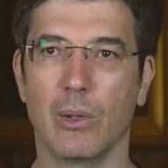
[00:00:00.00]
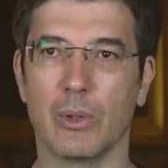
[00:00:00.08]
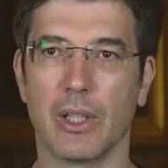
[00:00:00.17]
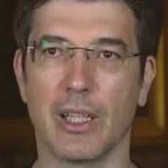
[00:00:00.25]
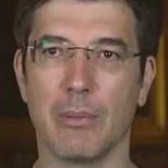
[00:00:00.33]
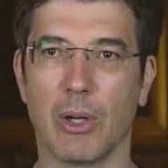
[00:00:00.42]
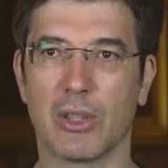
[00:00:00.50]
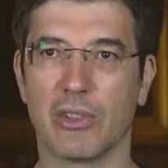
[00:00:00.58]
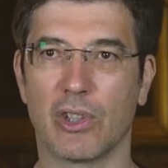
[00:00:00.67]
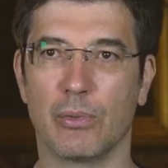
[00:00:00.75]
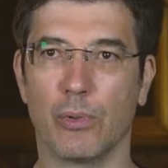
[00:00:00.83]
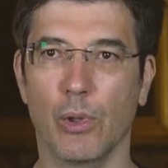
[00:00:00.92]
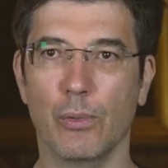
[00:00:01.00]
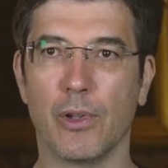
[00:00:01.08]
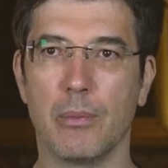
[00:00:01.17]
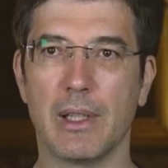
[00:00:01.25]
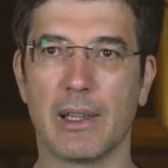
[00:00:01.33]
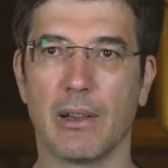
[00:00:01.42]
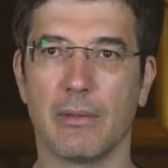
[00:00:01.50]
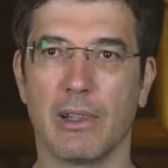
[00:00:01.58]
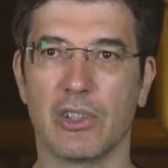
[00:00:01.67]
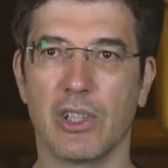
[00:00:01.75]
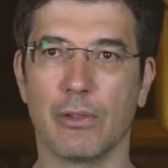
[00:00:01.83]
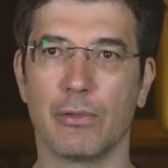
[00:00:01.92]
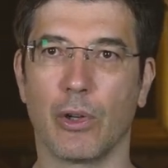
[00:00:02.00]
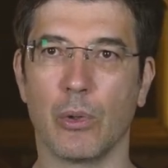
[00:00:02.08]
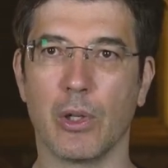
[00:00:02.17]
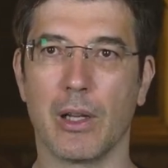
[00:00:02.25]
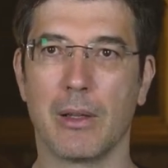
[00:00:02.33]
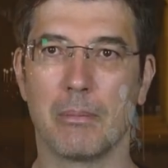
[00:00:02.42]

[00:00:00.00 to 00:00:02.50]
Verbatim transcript: und einem auch das Gefühl vermitteln, was hier früher